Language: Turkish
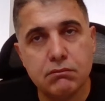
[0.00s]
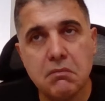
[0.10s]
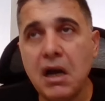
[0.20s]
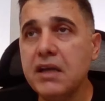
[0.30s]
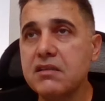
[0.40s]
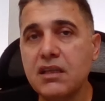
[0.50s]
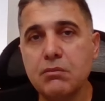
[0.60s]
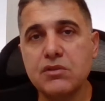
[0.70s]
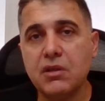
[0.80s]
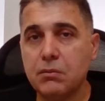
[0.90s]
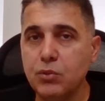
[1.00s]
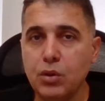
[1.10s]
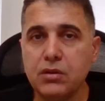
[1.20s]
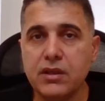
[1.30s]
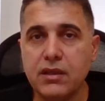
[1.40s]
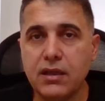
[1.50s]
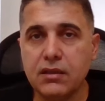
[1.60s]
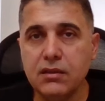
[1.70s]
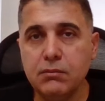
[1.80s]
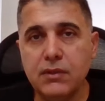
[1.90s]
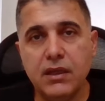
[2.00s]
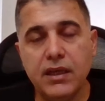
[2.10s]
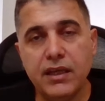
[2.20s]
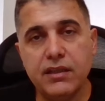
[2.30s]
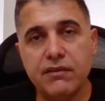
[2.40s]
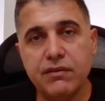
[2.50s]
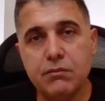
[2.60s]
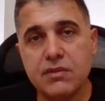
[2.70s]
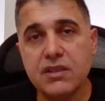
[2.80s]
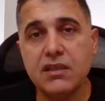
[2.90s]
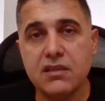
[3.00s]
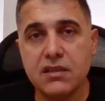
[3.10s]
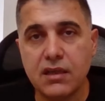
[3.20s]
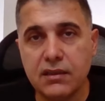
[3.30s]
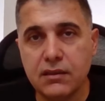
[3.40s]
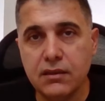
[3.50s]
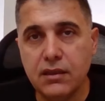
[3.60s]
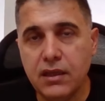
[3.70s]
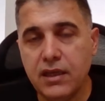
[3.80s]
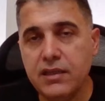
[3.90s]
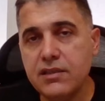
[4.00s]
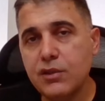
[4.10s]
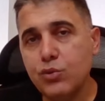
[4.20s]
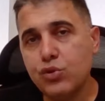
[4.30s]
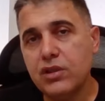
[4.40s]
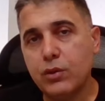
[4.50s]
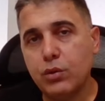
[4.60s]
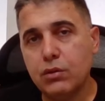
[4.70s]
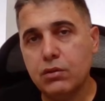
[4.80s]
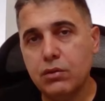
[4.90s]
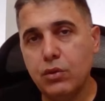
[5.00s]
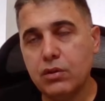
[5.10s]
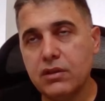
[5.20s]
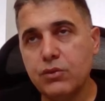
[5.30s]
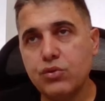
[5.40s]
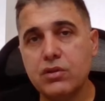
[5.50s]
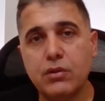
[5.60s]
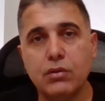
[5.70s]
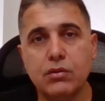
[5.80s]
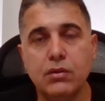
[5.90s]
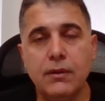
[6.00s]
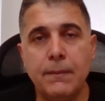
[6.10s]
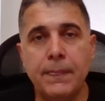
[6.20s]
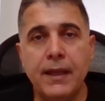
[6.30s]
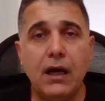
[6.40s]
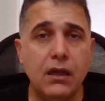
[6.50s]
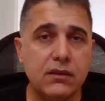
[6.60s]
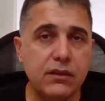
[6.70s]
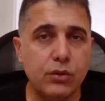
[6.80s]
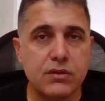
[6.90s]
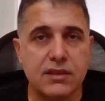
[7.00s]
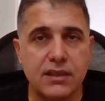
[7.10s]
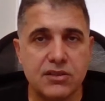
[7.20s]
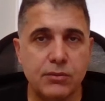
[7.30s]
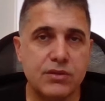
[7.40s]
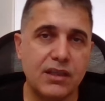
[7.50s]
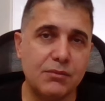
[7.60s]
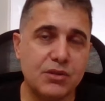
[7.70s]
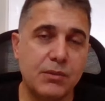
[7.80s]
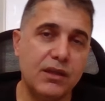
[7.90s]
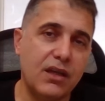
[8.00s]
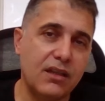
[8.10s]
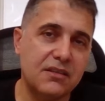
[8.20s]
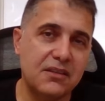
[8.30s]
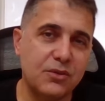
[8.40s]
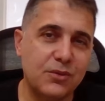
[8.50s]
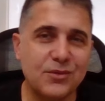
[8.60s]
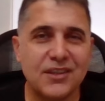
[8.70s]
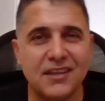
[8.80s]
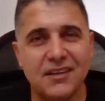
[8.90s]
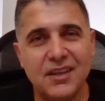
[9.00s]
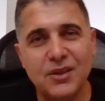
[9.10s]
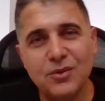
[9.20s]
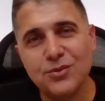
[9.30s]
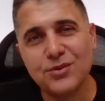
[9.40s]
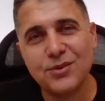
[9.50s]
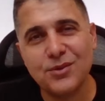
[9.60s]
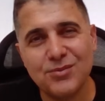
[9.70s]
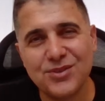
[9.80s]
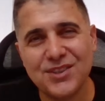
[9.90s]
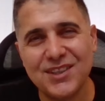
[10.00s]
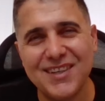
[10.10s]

Hayır satmayacaktım. 4 lirada aldım. Hedefim 8 liraydı. E hisse 3 lira oldu. 4 lira 3 lira oldu. 6 lira olsa satacağım mı? Satmayacağım. Hadi 6 lira olmuş ha 3 lira olmuş diye